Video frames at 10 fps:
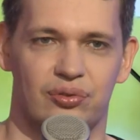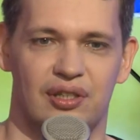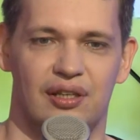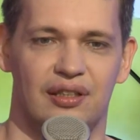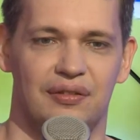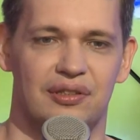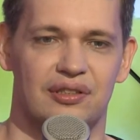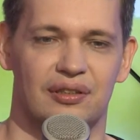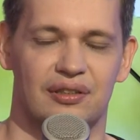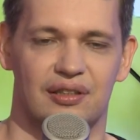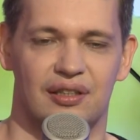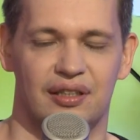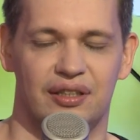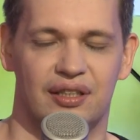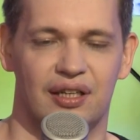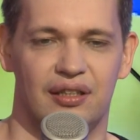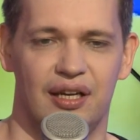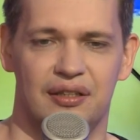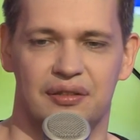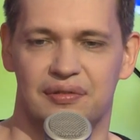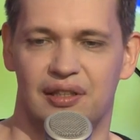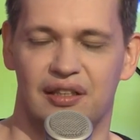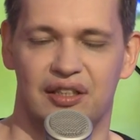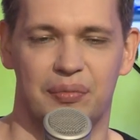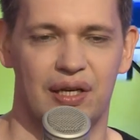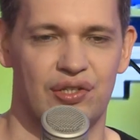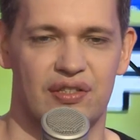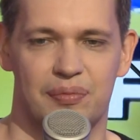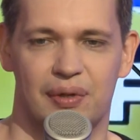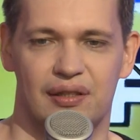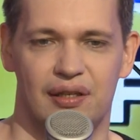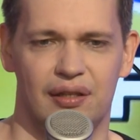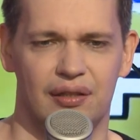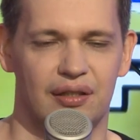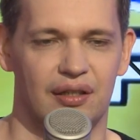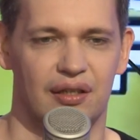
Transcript: я не видел э, ни хайлайтов, да, ни матч не смотрел